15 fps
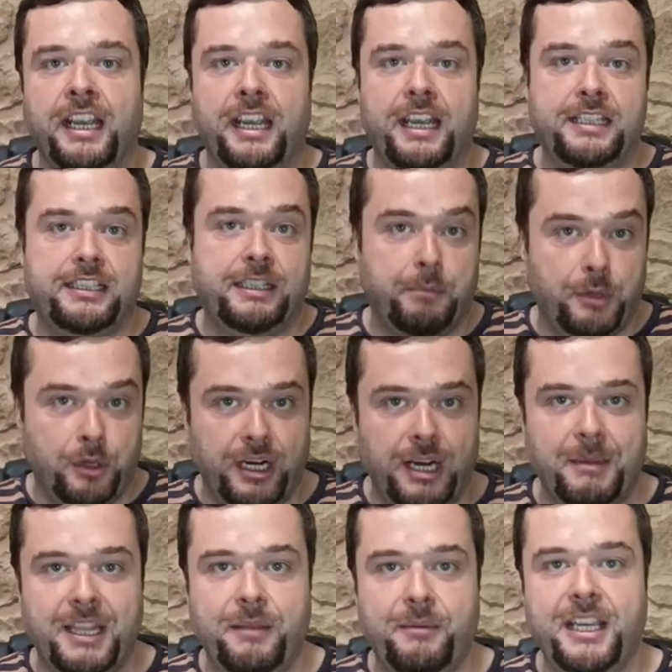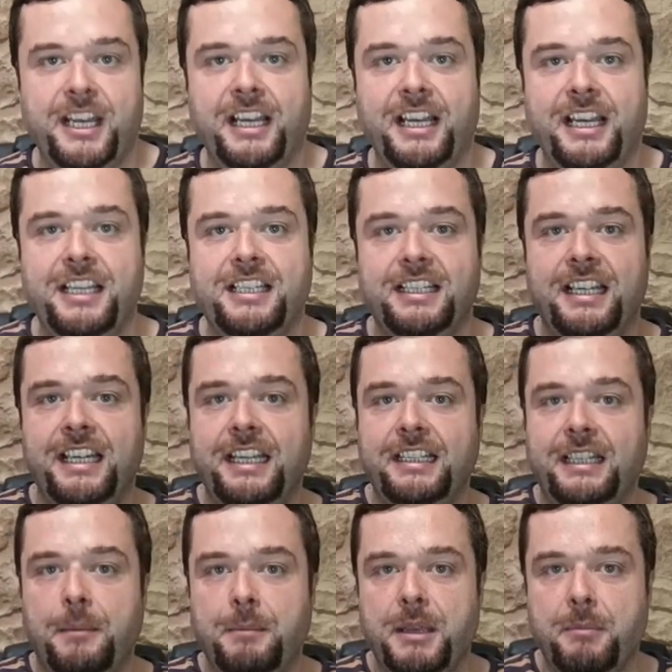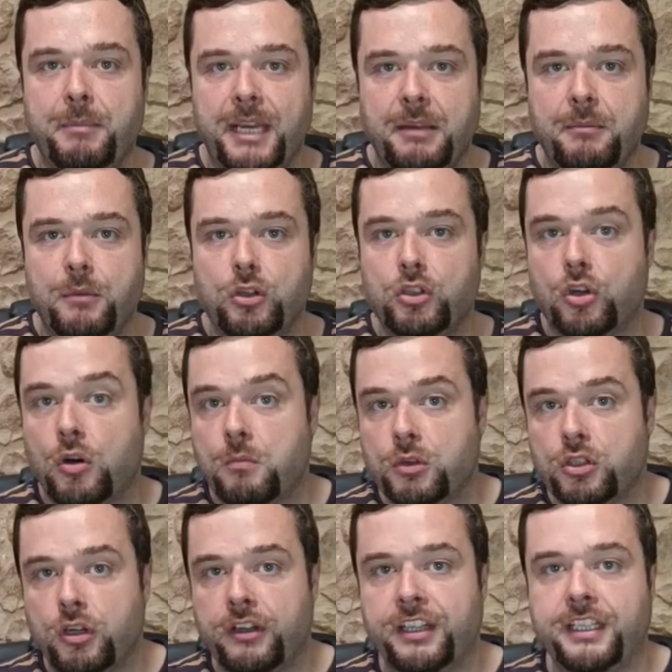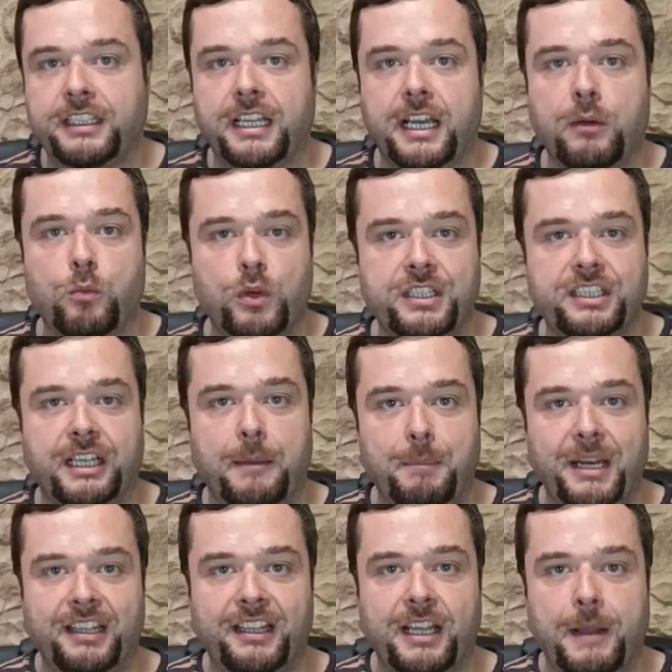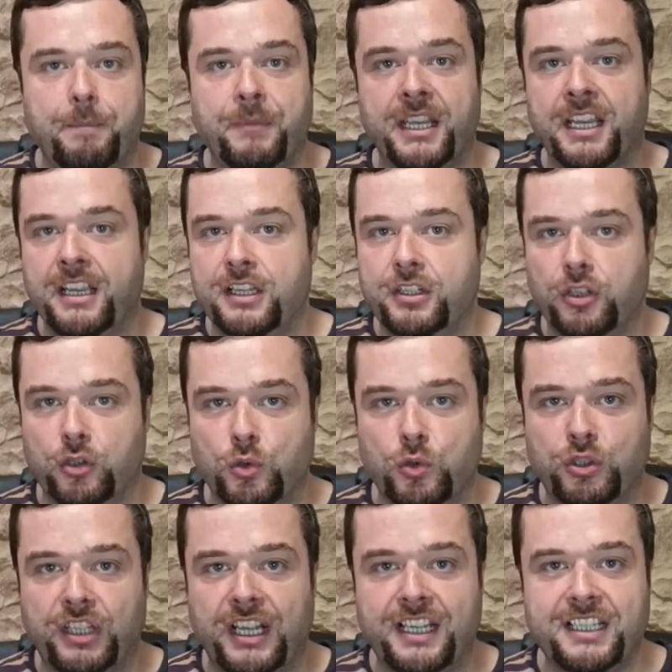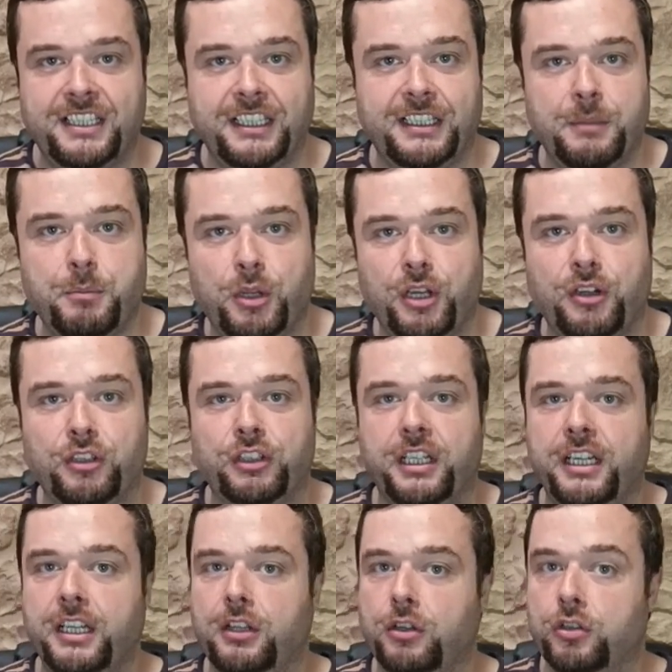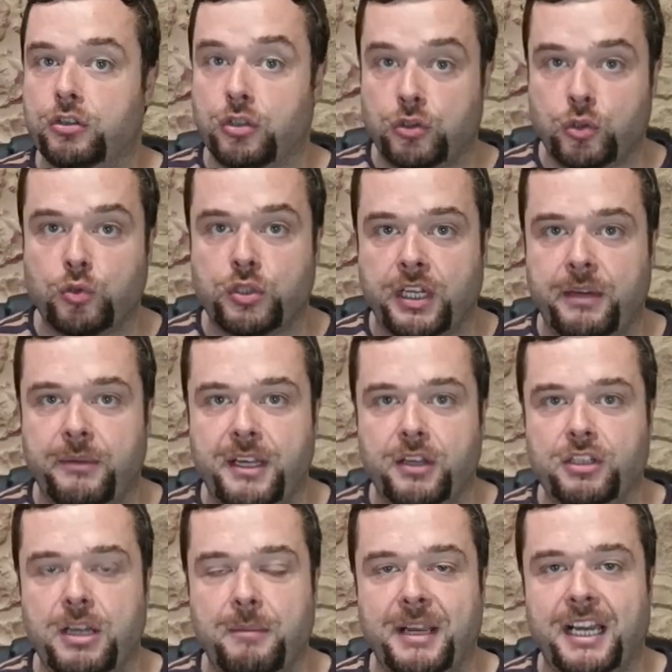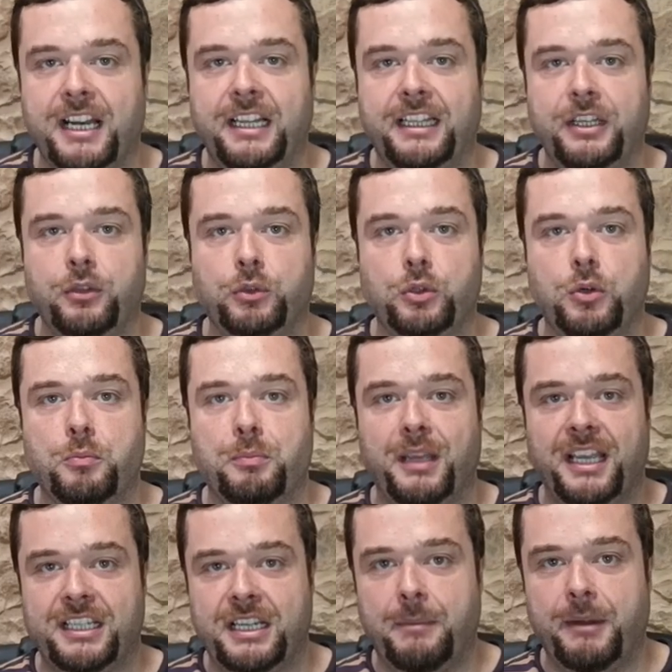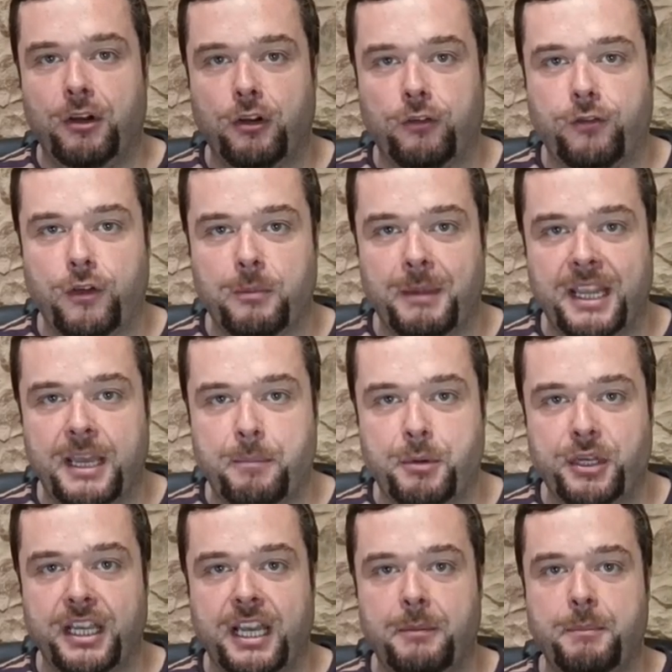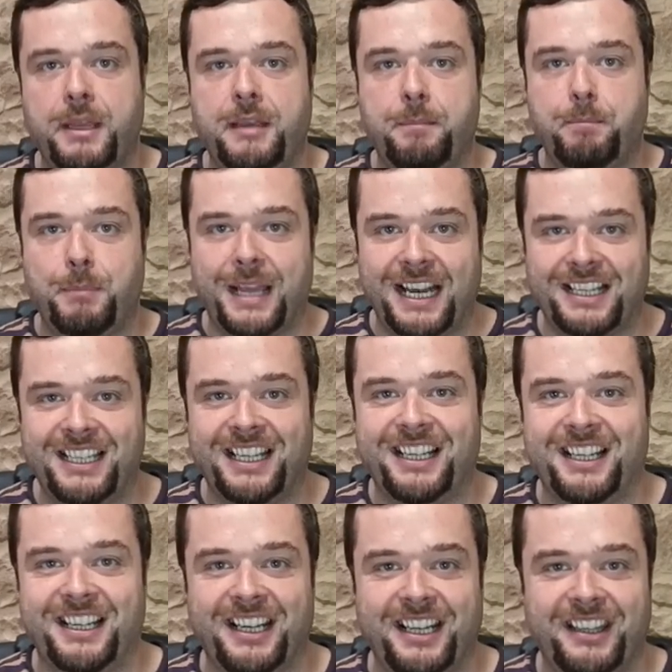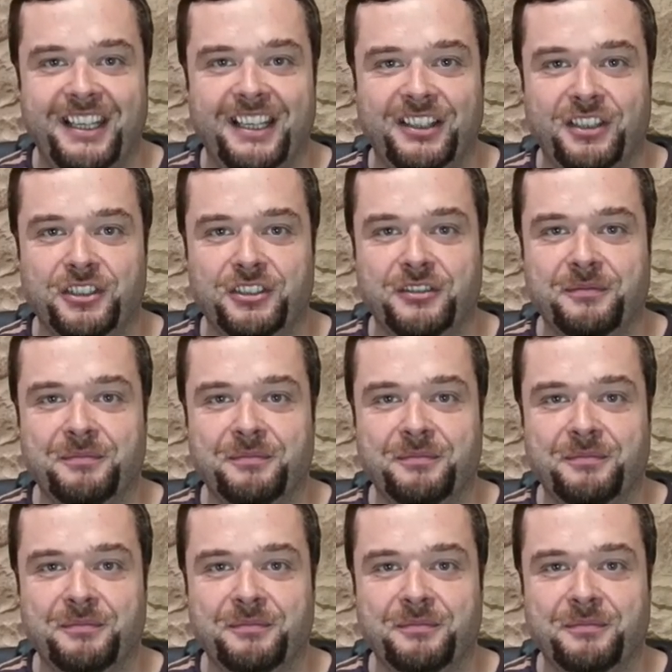este programa de viajes y también veremos cómo solicitar vuestra plaza. Si os gustan este tipo de contenidos, suscribíos a mi canal de YouTube, es la mejor forma de apoyarme para seguir creciendo.